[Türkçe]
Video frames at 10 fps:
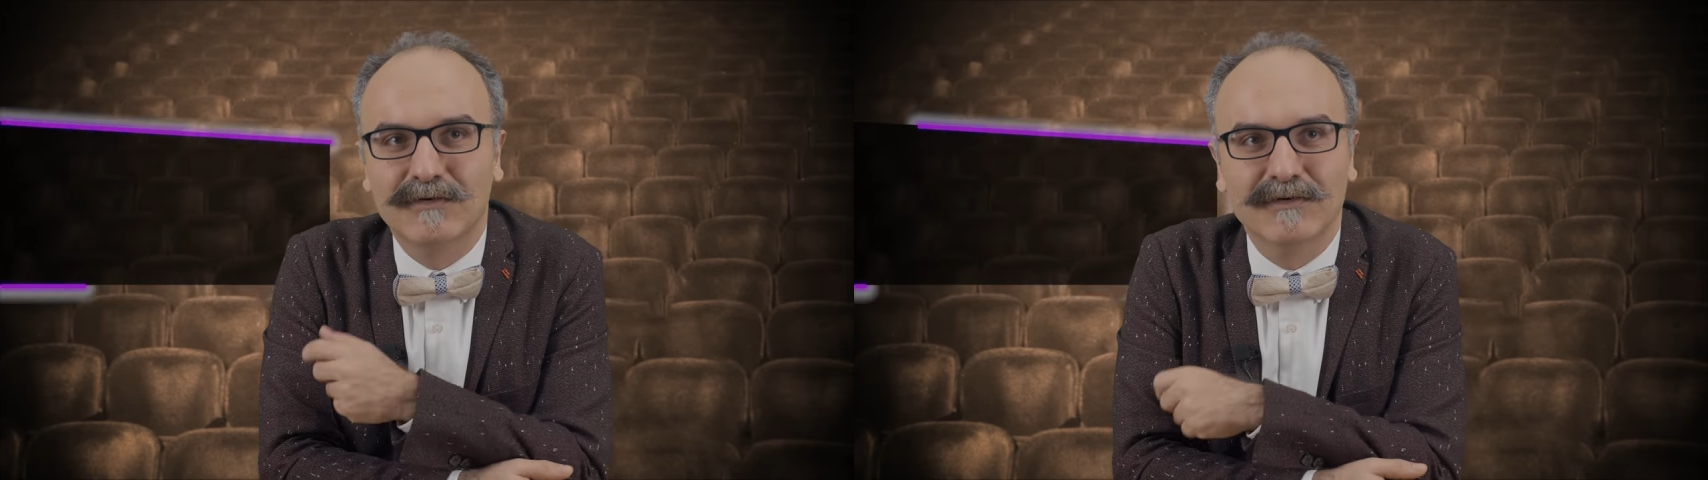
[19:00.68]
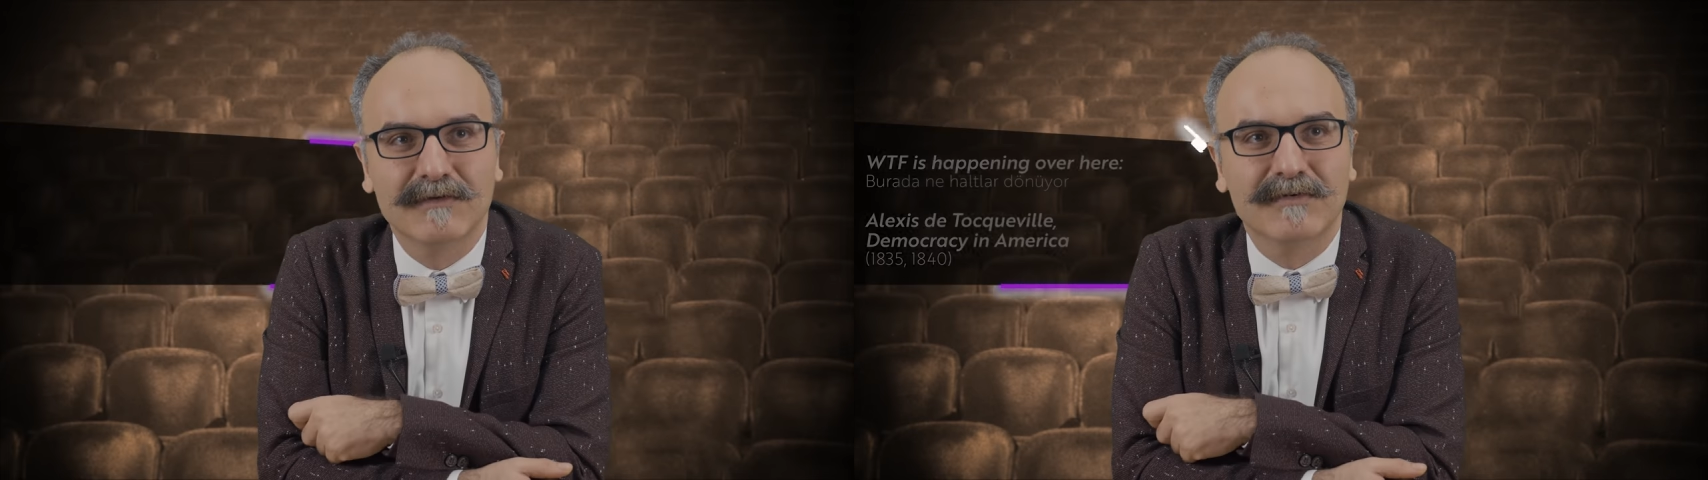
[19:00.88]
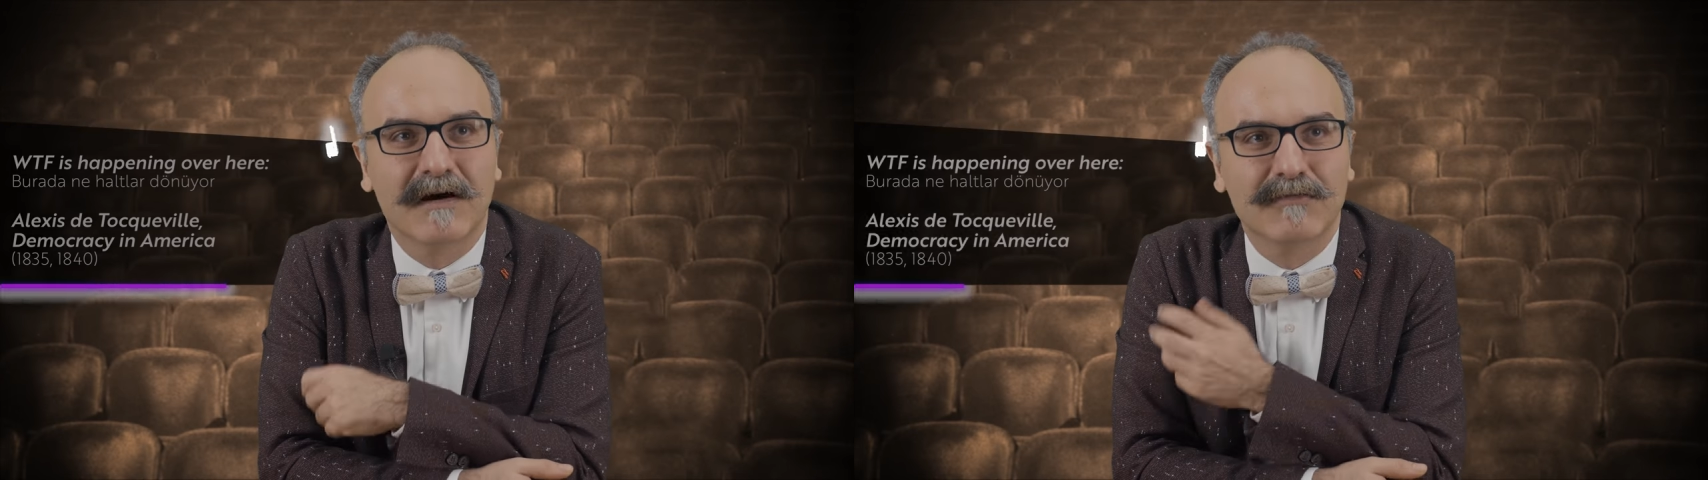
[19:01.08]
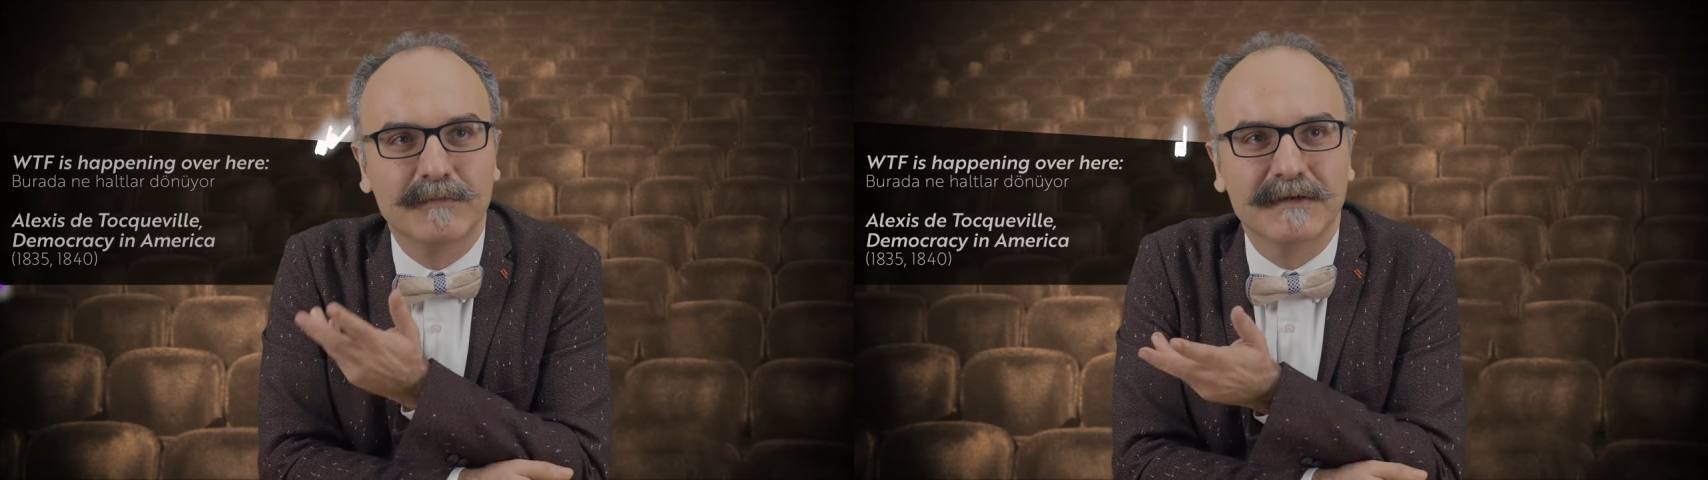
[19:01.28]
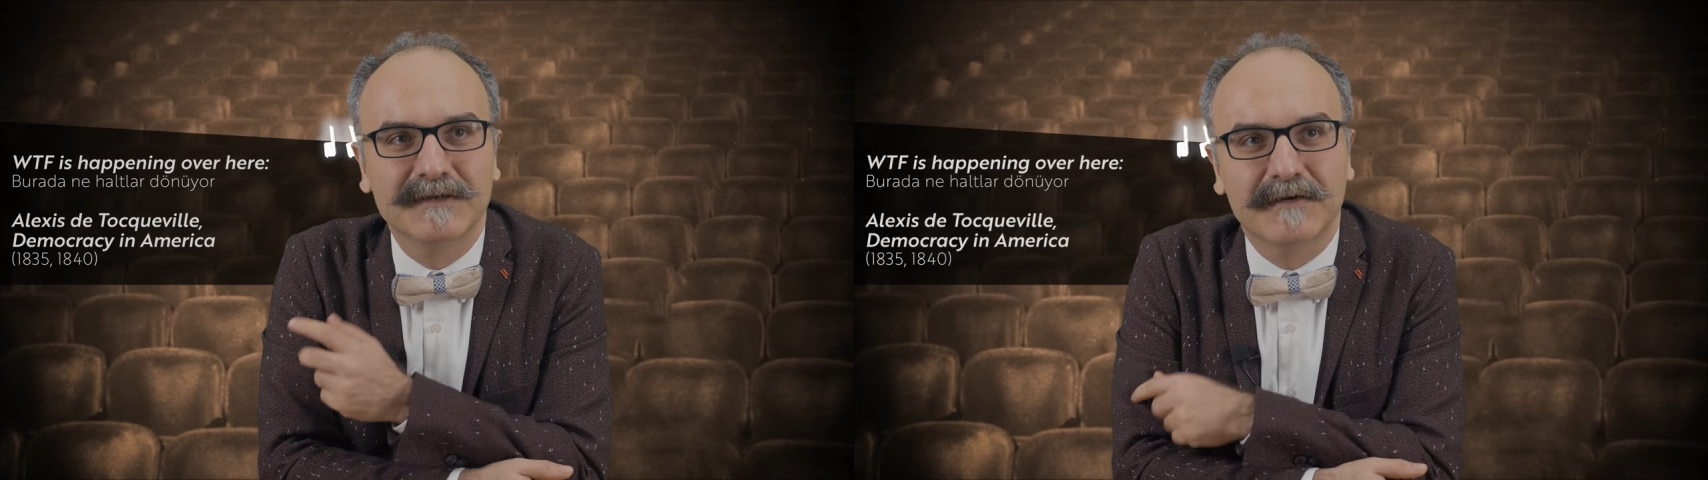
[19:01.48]
olduğu gibi
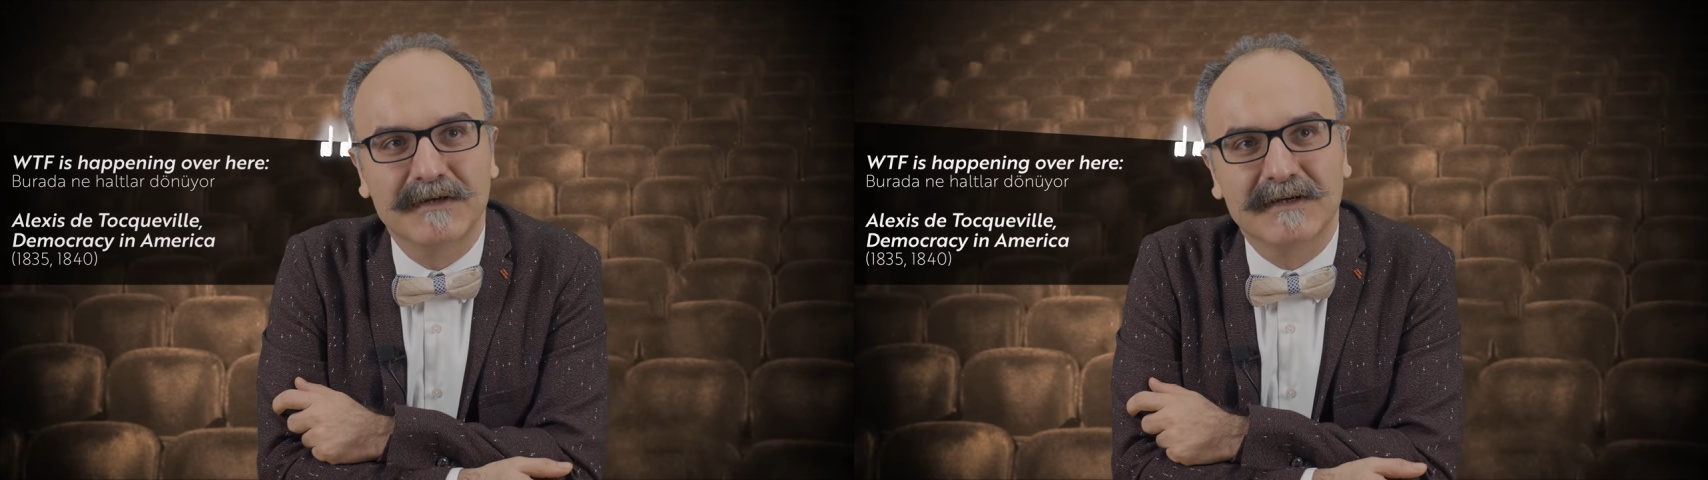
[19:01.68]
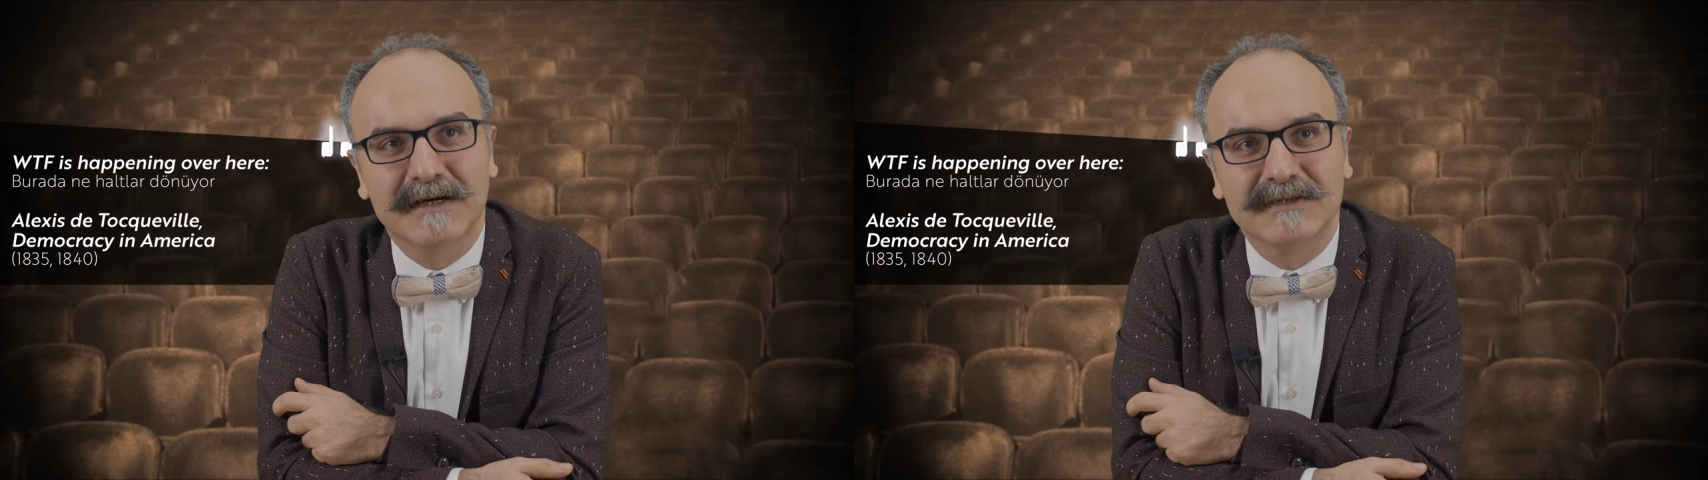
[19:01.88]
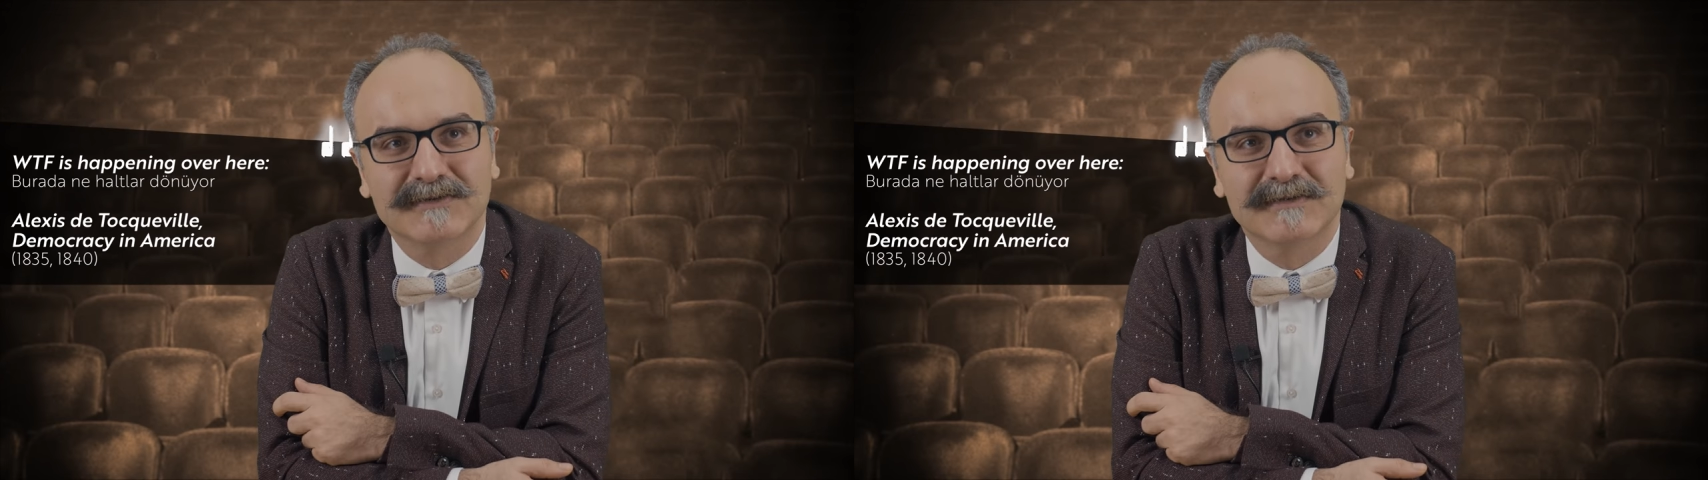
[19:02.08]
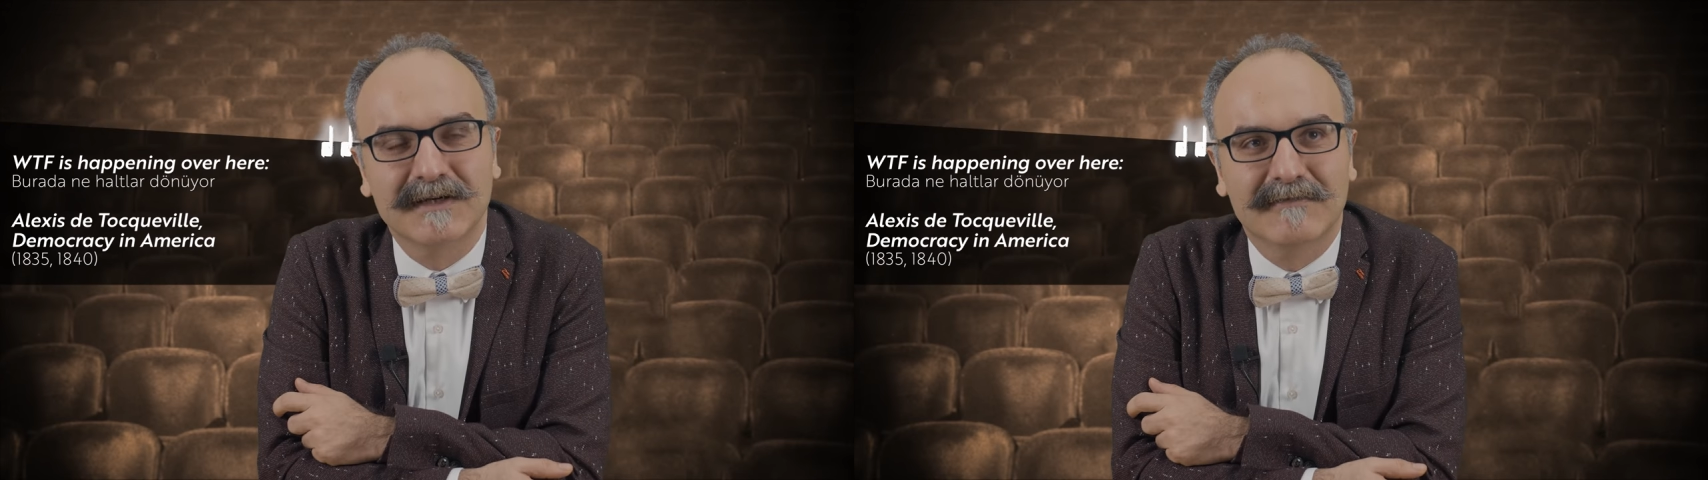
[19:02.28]
Avrupalı'nın Amerika karşısında